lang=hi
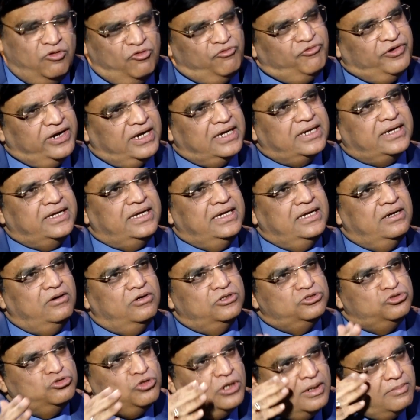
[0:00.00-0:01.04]
वो फ़र्क है
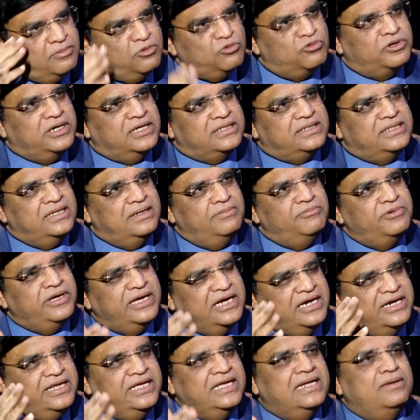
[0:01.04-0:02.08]
और जो हम लोग कहते हैं
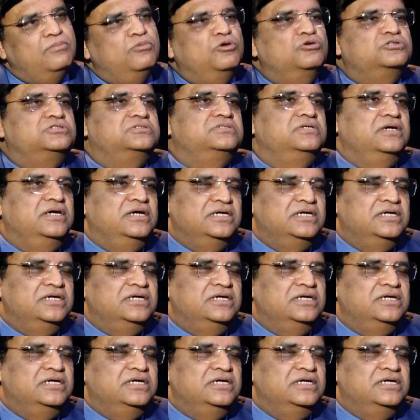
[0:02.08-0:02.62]
एल डी एल हम लोग